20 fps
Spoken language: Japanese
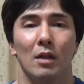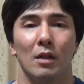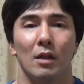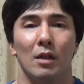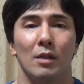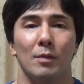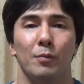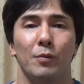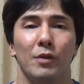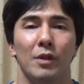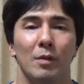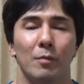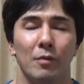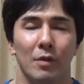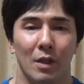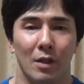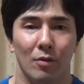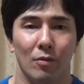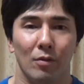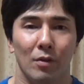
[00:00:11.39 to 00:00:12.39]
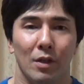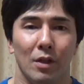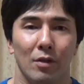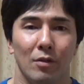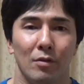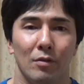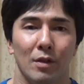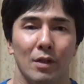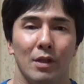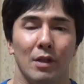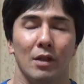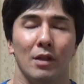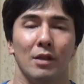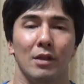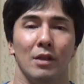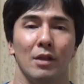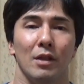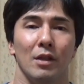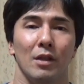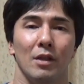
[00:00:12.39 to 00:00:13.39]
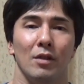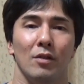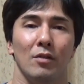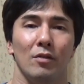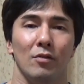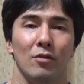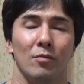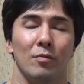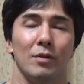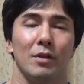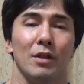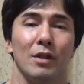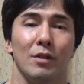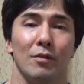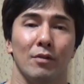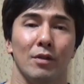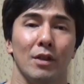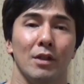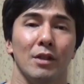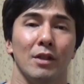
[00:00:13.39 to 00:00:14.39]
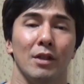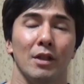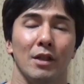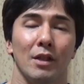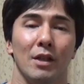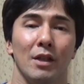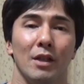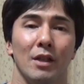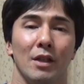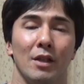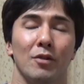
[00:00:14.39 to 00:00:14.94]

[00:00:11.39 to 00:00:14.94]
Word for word: SPM 加藤っていう新しい YouTube チャンネルを立ち上げて、